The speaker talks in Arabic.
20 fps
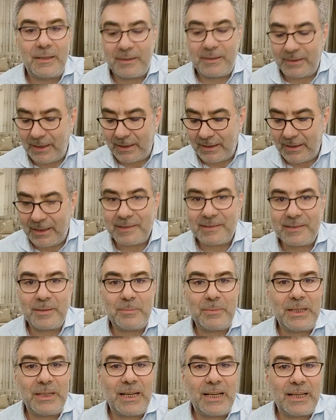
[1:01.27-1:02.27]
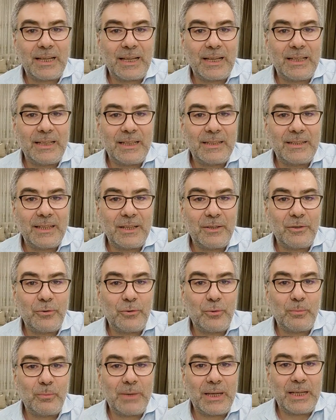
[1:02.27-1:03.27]
تنقسم إلى خليتين
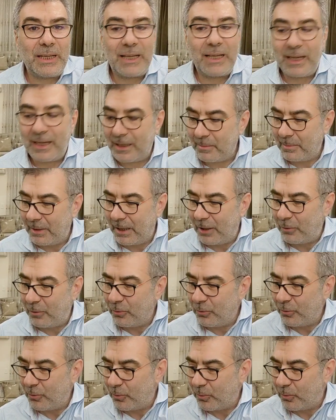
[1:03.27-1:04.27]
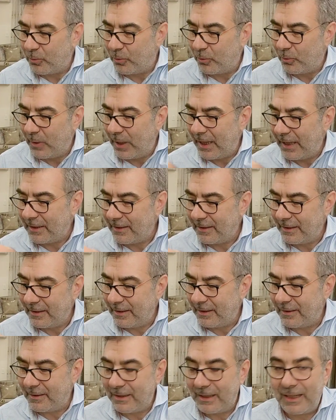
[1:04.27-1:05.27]
ثم إلى أربعة انظروا واحد
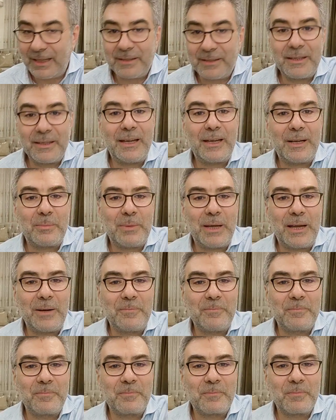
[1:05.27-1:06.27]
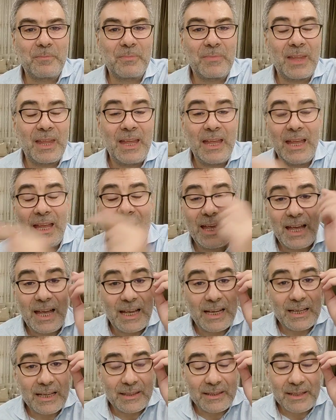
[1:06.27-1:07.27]
اثنين ثلاثة أربعة
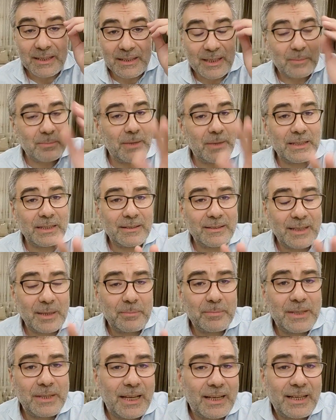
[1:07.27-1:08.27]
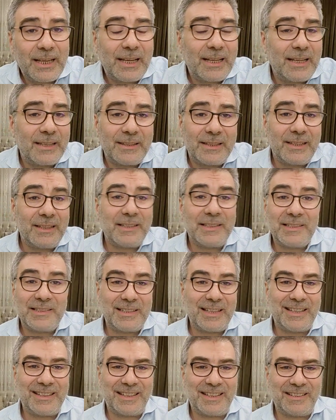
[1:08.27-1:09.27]
هكذا تبدأ رحلة
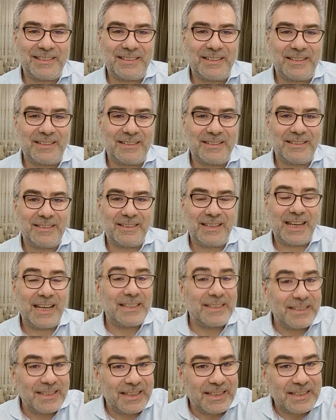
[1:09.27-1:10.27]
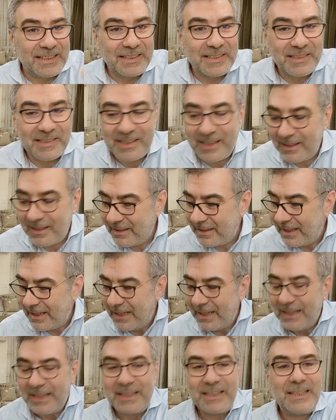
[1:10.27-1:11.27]
الإنسان أيضا حتى الإنسان
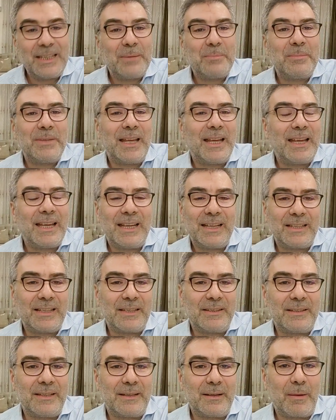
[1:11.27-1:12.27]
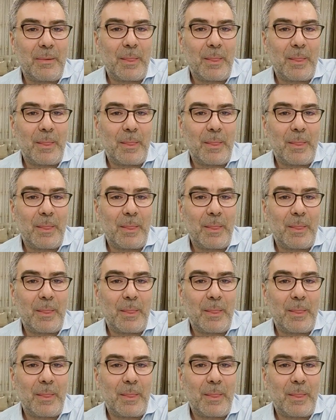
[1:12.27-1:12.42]
يبدأ هكذا